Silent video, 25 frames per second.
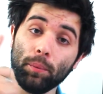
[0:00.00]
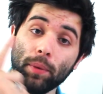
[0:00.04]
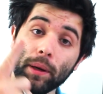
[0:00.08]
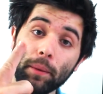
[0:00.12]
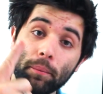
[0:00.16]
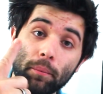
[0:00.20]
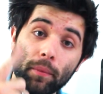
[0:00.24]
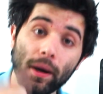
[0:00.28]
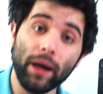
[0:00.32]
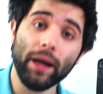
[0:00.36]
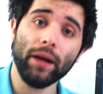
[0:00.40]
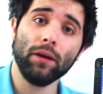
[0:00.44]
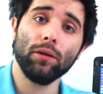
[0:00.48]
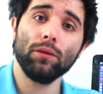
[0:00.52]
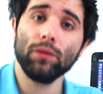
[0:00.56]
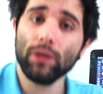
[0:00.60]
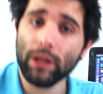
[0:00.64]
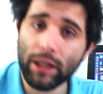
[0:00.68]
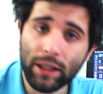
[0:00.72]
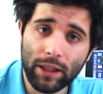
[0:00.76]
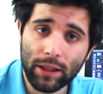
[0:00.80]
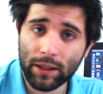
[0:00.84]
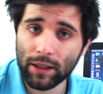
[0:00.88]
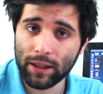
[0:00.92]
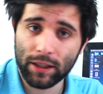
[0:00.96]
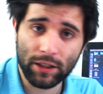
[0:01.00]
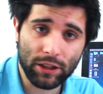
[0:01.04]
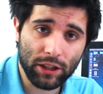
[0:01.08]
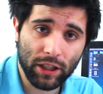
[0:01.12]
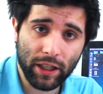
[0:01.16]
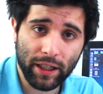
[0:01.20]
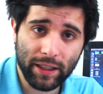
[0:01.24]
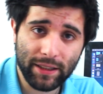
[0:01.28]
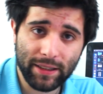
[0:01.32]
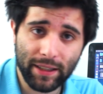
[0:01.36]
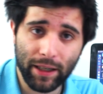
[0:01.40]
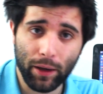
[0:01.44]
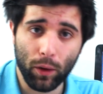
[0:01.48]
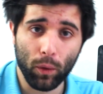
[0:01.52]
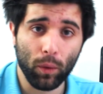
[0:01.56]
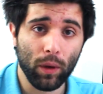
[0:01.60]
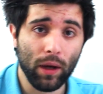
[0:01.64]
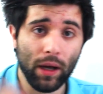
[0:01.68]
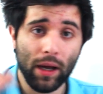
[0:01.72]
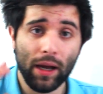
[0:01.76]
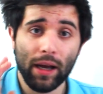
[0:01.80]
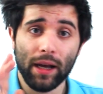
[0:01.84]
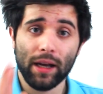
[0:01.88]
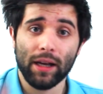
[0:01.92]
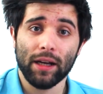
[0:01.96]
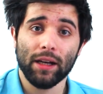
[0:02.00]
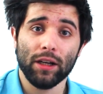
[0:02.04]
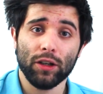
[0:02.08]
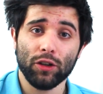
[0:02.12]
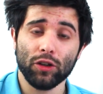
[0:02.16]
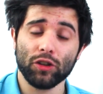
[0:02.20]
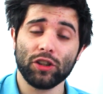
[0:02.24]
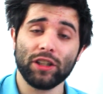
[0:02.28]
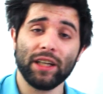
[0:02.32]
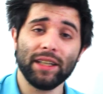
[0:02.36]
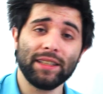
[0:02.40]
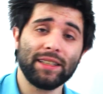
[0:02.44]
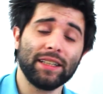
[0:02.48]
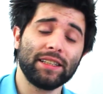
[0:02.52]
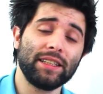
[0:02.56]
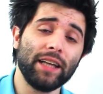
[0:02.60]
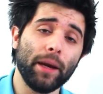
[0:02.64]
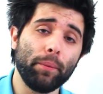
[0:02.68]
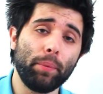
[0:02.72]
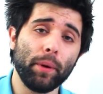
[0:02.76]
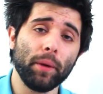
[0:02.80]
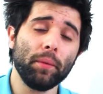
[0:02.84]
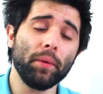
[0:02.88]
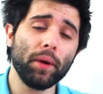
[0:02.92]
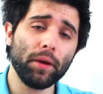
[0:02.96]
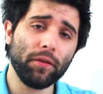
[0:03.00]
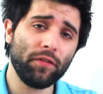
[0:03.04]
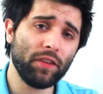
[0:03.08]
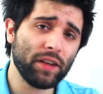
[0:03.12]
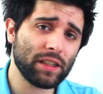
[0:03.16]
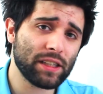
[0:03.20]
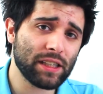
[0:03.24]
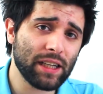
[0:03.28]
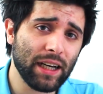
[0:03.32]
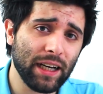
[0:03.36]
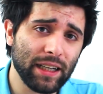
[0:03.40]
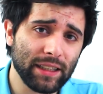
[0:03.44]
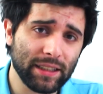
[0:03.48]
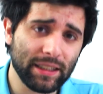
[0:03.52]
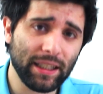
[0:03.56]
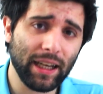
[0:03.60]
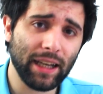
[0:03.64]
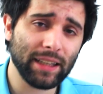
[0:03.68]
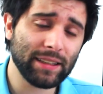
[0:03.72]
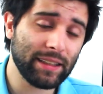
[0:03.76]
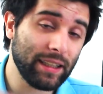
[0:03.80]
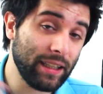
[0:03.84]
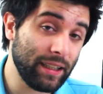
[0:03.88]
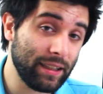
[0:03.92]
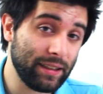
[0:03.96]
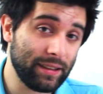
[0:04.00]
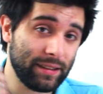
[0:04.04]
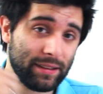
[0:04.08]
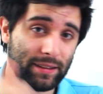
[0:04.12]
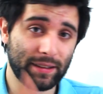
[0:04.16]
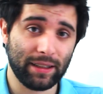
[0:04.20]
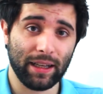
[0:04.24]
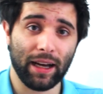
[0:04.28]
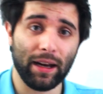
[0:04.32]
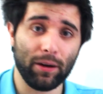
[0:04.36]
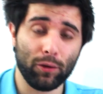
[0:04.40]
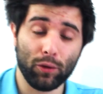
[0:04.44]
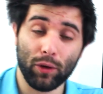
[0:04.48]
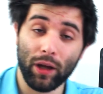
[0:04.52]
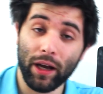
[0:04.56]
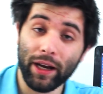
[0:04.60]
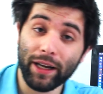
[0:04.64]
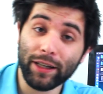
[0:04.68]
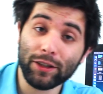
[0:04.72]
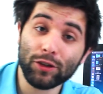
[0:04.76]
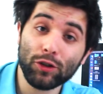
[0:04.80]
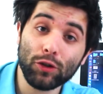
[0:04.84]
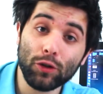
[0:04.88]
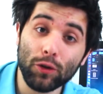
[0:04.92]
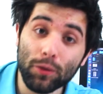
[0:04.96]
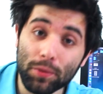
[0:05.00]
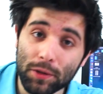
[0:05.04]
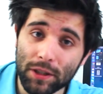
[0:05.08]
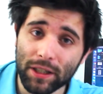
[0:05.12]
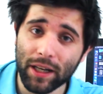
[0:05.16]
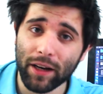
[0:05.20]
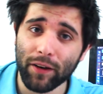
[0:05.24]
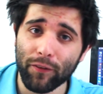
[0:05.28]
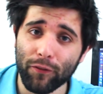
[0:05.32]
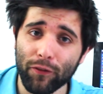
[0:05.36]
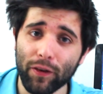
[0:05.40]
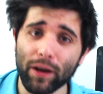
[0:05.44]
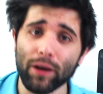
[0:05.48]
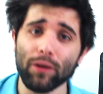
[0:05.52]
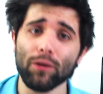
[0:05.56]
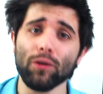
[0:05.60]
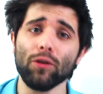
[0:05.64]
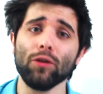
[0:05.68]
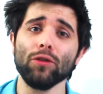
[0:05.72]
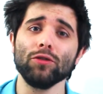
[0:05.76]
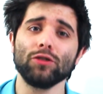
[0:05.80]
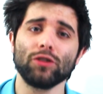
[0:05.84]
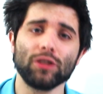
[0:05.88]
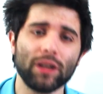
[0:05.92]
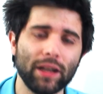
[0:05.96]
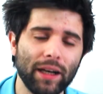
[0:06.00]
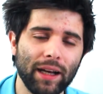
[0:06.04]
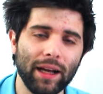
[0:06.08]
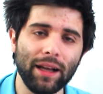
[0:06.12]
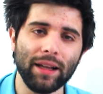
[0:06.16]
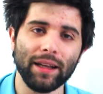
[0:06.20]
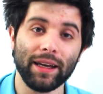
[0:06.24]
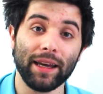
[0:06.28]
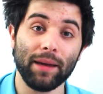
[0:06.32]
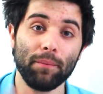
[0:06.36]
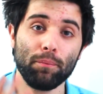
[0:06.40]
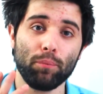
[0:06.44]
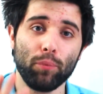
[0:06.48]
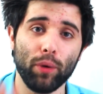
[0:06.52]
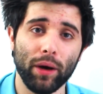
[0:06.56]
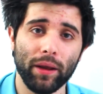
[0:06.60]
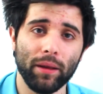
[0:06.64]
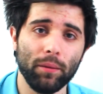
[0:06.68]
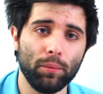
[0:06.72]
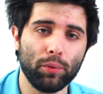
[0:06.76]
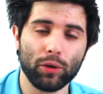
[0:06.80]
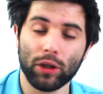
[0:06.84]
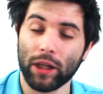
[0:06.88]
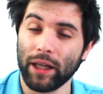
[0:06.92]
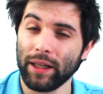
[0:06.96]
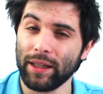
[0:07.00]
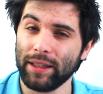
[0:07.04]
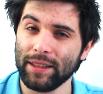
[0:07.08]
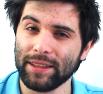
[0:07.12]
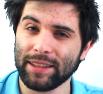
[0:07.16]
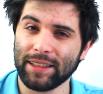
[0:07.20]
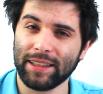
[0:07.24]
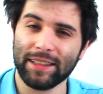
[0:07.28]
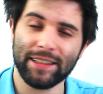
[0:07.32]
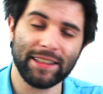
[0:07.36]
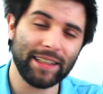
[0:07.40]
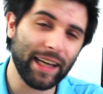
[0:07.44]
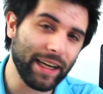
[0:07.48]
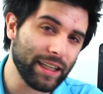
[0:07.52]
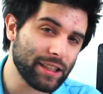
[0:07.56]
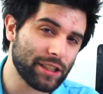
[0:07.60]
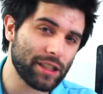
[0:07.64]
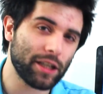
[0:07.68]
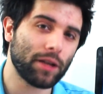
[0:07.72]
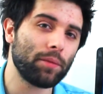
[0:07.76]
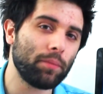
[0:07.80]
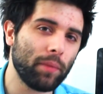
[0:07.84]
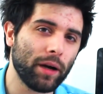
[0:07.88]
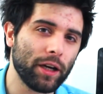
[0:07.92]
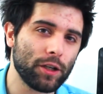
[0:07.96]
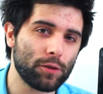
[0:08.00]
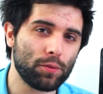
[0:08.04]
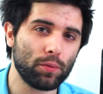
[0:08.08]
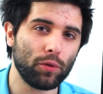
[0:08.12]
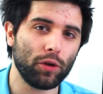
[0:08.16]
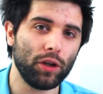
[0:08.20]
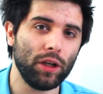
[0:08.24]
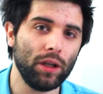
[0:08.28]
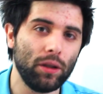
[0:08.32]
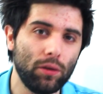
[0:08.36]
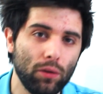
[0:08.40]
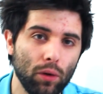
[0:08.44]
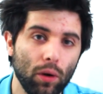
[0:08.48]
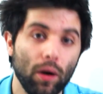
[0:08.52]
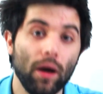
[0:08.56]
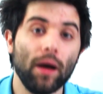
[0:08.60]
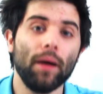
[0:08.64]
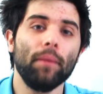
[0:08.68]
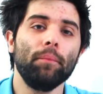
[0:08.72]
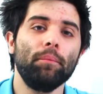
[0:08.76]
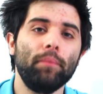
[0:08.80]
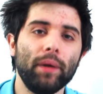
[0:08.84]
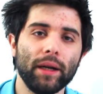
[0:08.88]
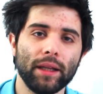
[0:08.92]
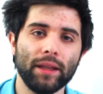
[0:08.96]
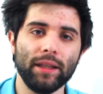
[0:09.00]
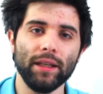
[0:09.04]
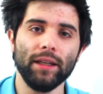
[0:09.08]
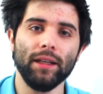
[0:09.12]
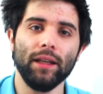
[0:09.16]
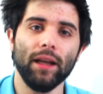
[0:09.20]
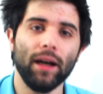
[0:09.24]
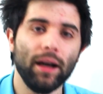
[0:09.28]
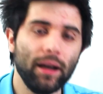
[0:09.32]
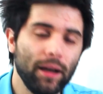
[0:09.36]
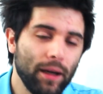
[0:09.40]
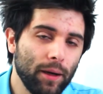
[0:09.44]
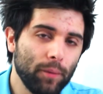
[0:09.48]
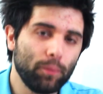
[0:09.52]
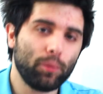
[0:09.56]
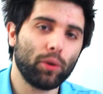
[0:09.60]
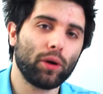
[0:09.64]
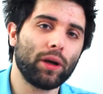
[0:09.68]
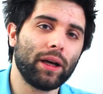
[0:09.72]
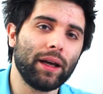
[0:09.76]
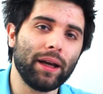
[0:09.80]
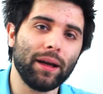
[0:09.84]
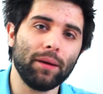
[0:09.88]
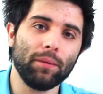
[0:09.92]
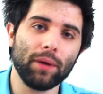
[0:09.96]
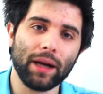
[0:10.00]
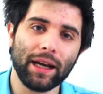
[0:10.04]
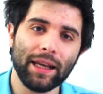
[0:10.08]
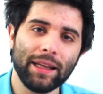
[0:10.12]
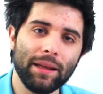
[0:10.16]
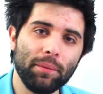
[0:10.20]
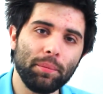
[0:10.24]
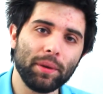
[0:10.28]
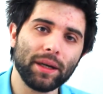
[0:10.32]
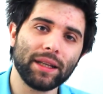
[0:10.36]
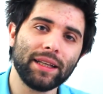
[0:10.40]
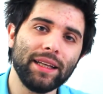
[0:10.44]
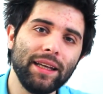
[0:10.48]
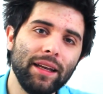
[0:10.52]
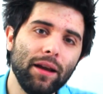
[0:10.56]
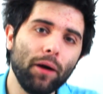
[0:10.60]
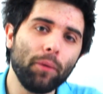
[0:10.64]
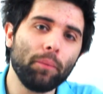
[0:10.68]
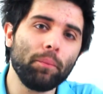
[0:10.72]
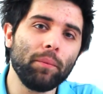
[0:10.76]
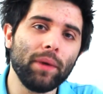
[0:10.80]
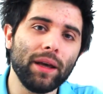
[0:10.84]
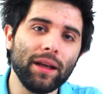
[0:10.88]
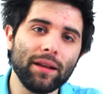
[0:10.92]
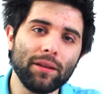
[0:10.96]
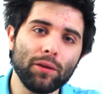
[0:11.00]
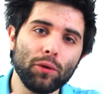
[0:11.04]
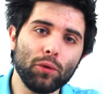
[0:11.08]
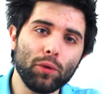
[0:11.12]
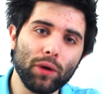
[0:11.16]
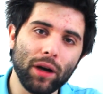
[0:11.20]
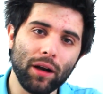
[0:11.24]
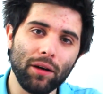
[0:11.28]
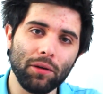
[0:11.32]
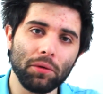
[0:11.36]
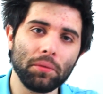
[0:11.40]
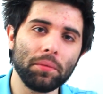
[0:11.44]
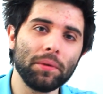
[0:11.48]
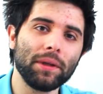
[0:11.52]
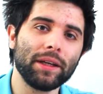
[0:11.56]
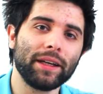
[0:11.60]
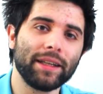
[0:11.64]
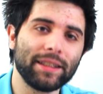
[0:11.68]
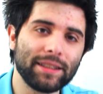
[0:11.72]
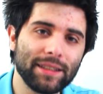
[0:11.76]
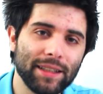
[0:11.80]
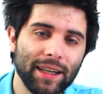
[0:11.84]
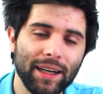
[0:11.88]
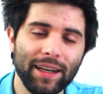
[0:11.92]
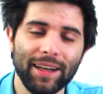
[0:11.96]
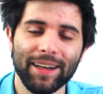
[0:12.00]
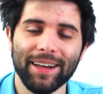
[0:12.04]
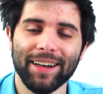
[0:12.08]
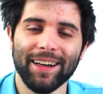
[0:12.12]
Primeiro link na descrição. Não esqueças, se é a primeira vez que cá estás em dar um like, subscrever o nosso canal, que é bem importante. E se quiseres ser mais bonito, partilha, porque cada partilha aumenta o grau de beleza.